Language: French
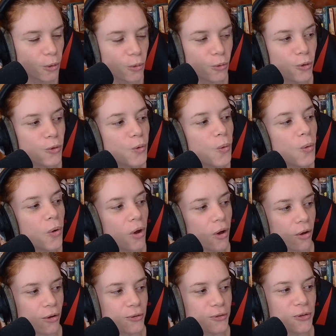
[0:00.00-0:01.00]
Le nom
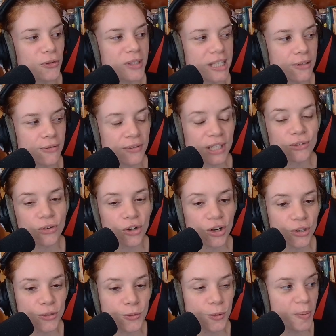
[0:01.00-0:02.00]
euh, scientifique de
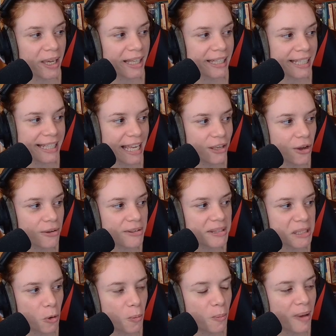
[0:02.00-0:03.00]
l'os du pénis, d'ailleurs,
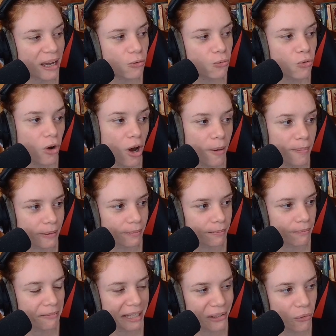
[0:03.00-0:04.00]
c'est le baculum. Hein,
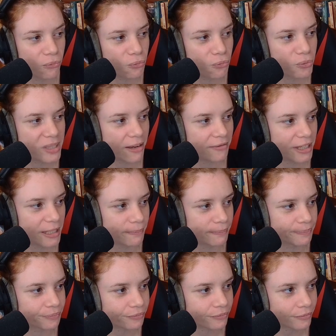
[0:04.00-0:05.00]
maintenant, vous savez.
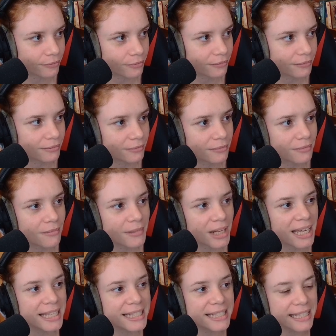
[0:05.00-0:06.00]

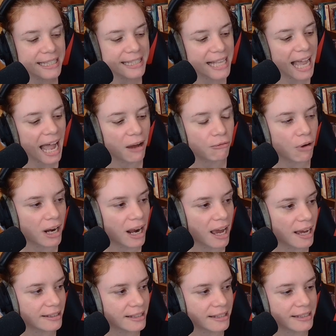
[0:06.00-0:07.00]
Et c'est ça, voilà,
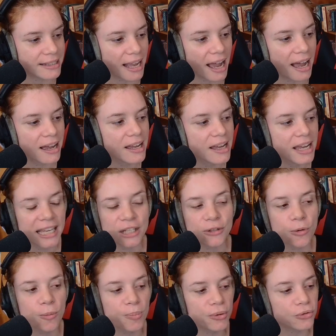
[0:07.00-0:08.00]
c'est ça. Et
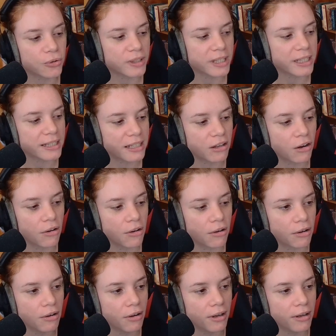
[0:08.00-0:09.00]
je pense que c'était
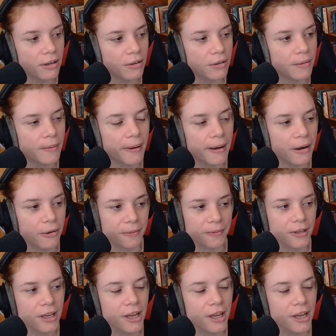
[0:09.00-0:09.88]
quand... Alors,